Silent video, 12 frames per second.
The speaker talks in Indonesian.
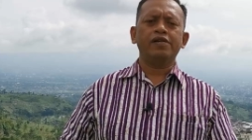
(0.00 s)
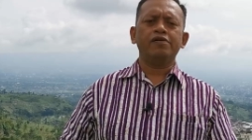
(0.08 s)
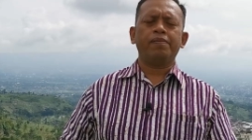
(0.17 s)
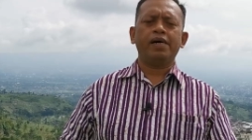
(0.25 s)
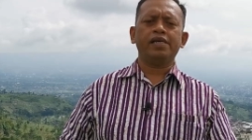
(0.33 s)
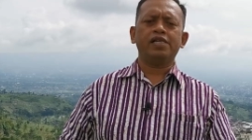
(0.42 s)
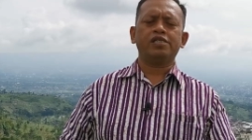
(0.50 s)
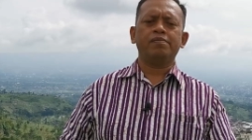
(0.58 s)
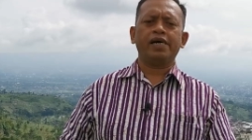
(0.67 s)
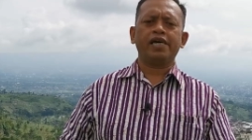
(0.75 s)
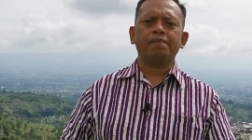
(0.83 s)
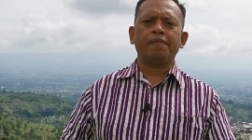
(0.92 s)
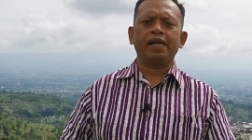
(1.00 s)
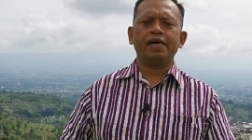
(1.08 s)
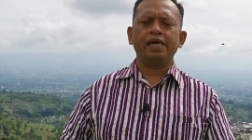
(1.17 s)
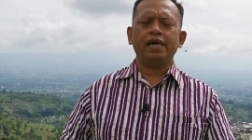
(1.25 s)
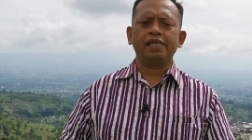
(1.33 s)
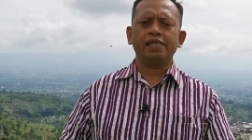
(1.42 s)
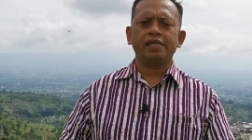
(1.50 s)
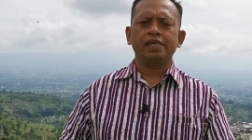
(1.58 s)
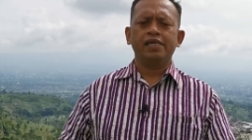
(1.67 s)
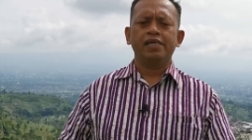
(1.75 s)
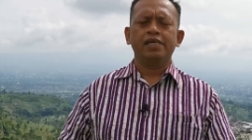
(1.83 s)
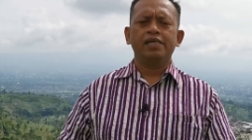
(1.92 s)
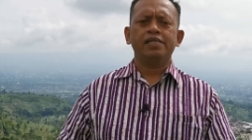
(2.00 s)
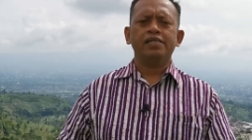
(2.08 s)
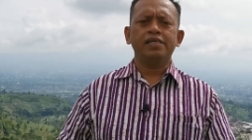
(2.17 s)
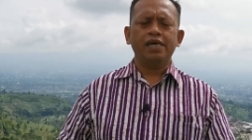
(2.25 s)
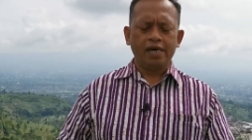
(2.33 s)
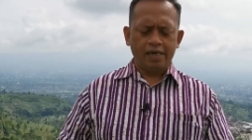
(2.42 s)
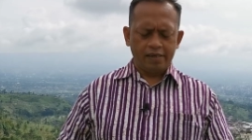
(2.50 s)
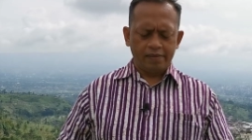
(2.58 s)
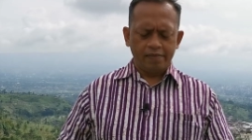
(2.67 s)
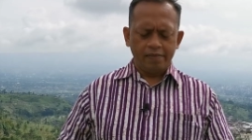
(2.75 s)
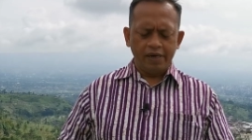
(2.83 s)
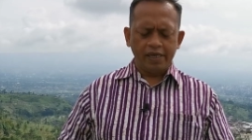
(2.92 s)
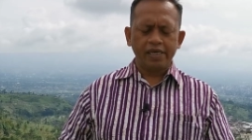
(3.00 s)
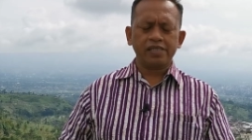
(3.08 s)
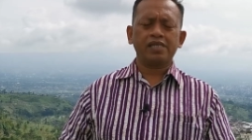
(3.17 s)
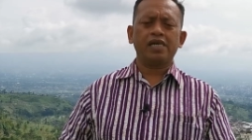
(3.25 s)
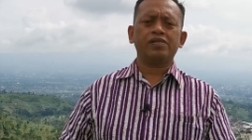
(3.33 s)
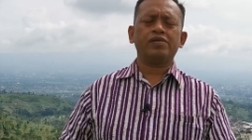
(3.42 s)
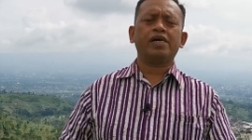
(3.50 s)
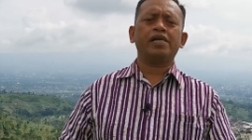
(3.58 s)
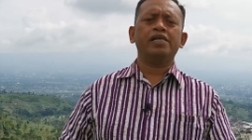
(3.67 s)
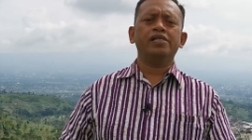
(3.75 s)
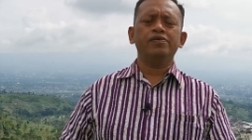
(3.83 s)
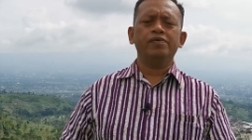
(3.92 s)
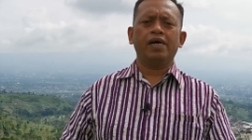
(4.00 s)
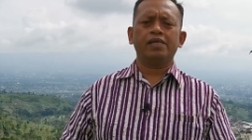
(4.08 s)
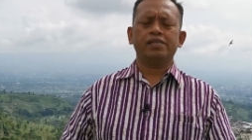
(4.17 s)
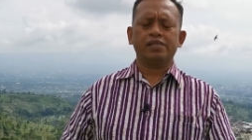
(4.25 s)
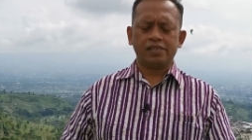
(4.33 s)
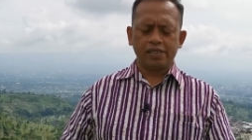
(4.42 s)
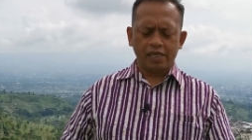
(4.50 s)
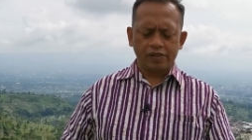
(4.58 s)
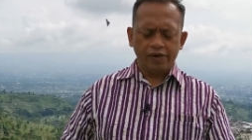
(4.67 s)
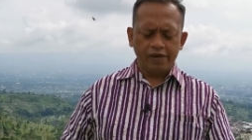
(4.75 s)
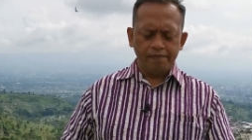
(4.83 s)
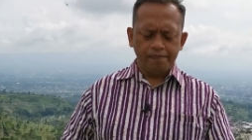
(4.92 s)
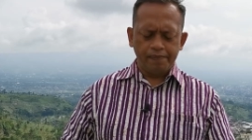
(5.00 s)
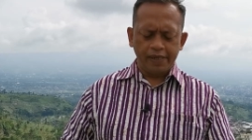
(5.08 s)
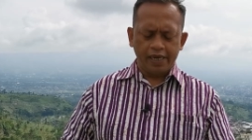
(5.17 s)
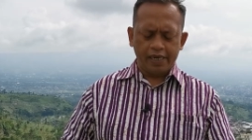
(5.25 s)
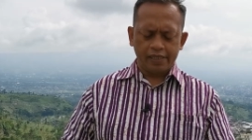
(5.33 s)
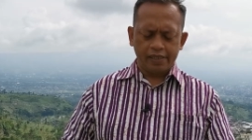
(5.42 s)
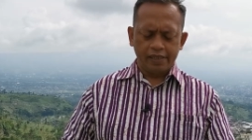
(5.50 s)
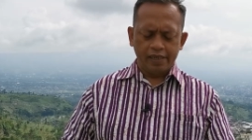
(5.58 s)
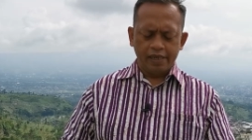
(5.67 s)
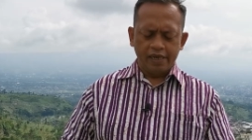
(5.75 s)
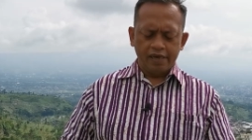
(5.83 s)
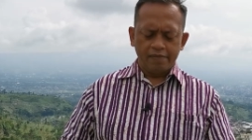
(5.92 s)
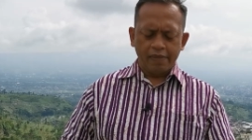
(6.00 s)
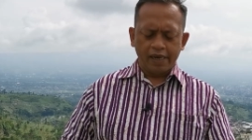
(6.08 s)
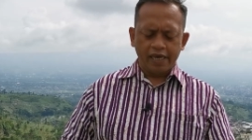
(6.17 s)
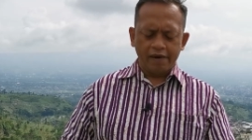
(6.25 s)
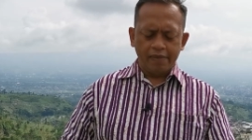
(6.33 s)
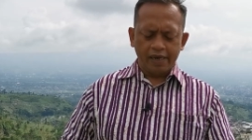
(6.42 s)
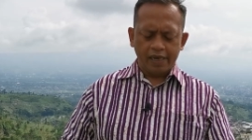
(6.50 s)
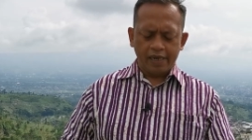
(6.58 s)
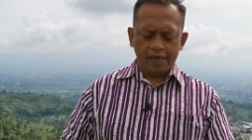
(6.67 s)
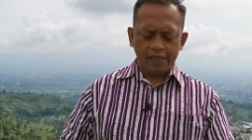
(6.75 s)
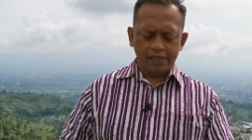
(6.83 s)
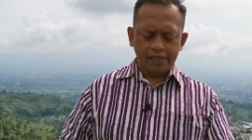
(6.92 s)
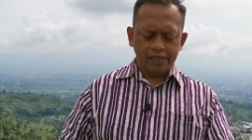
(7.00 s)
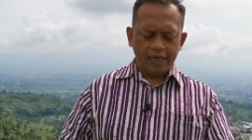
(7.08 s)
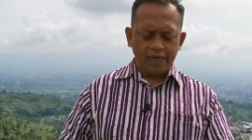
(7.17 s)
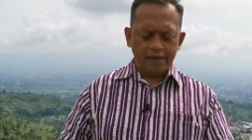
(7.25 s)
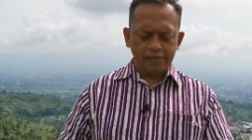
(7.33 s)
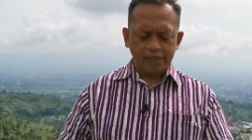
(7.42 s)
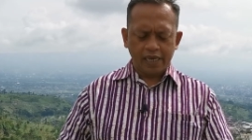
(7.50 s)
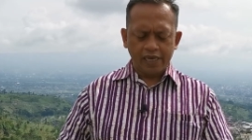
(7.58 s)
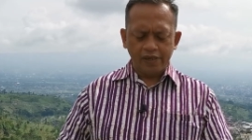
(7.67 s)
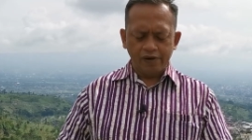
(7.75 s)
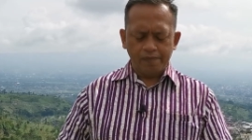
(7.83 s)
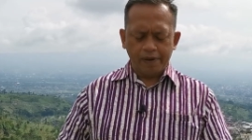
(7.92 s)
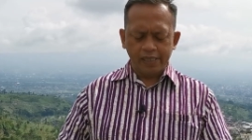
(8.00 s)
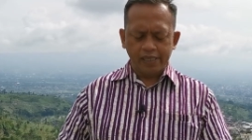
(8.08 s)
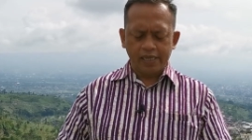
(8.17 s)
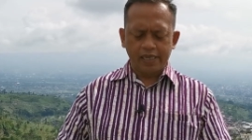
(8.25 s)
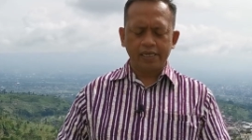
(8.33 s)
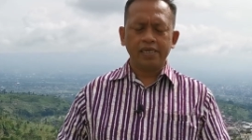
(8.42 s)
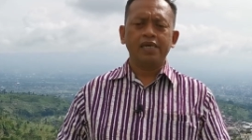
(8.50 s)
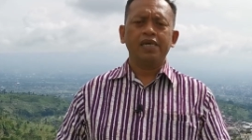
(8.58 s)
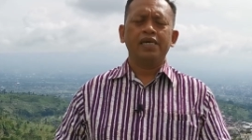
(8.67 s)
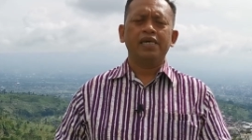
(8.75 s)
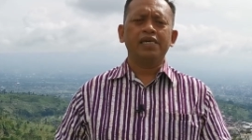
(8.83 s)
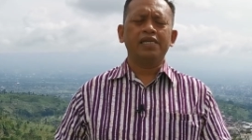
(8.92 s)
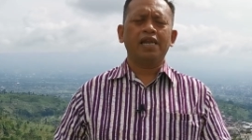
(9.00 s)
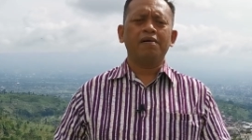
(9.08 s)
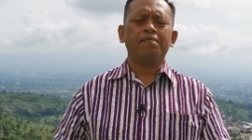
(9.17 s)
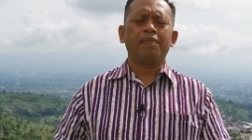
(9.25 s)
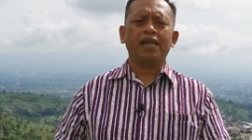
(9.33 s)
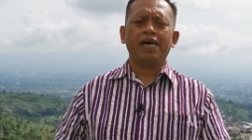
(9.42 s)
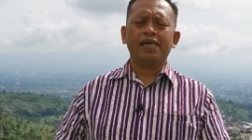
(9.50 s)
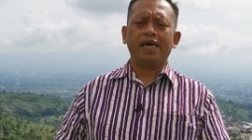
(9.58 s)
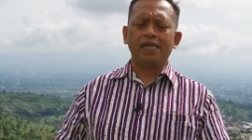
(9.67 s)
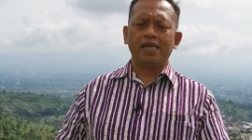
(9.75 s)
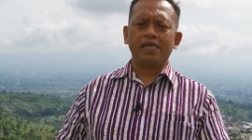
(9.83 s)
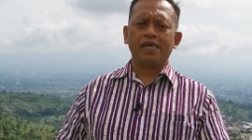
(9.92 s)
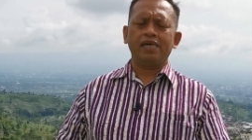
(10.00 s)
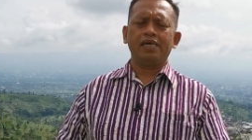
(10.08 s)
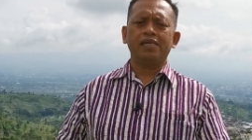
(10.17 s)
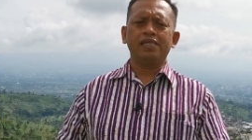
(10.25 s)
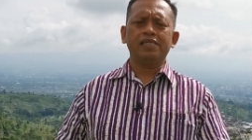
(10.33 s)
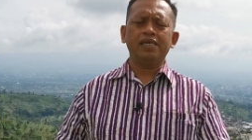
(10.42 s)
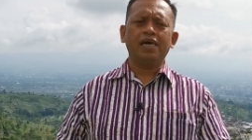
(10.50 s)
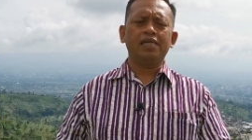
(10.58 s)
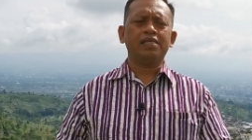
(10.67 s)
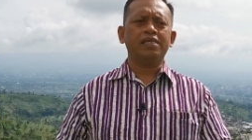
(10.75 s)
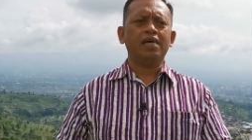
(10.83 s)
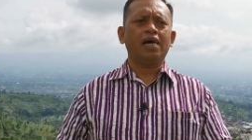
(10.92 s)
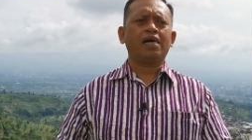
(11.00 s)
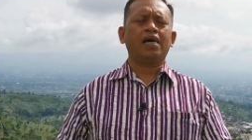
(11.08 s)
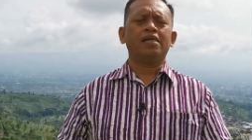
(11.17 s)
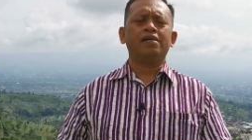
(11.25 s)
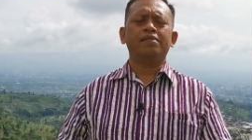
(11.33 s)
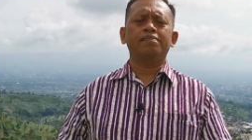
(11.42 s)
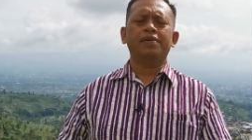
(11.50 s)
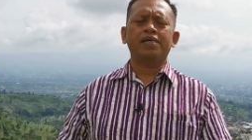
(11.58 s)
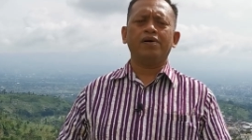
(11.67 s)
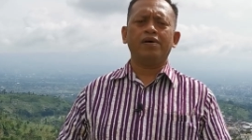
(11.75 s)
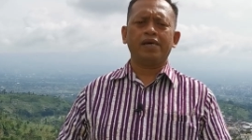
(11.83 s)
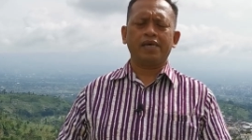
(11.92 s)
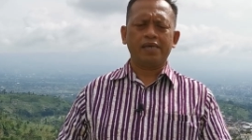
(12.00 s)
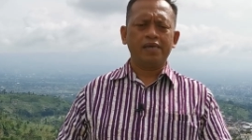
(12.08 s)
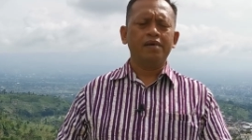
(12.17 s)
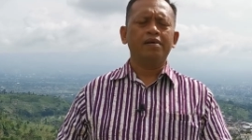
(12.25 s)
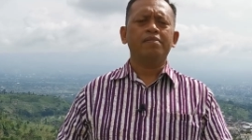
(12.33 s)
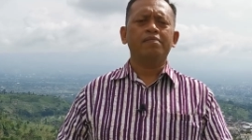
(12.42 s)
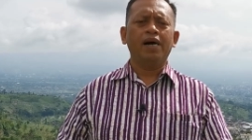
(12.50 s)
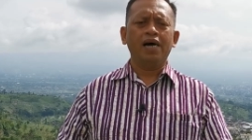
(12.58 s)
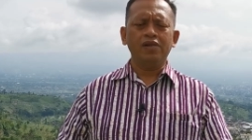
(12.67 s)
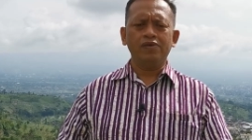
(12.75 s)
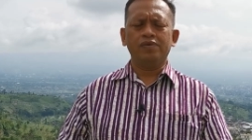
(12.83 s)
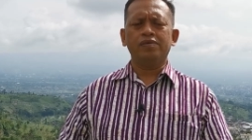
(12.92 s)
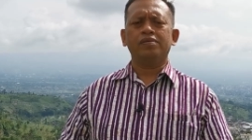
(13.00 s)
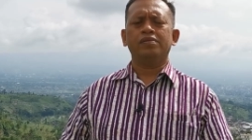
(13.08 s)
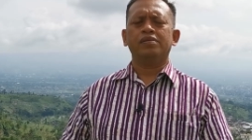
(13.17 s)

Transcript: kehidupannya sebagai pelayan, dia memiliki satu kerinduan, satu impian bagaimana dalam kehidupannya, di dalam pelayanannya, dia tidak akan beroleh malu.